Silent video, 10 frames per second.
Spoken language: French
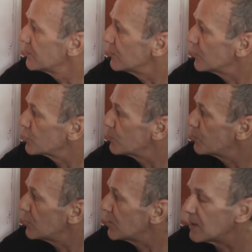Donc je
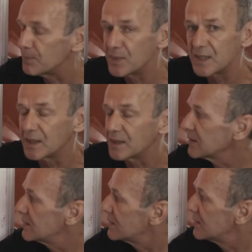prends la
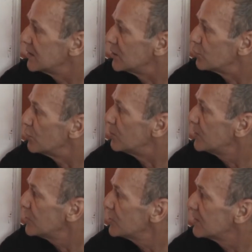bisectrice ici issue de
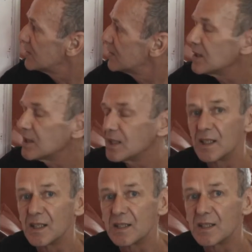B, j'ai D
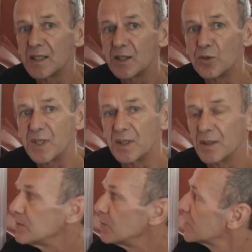ici le pied, donc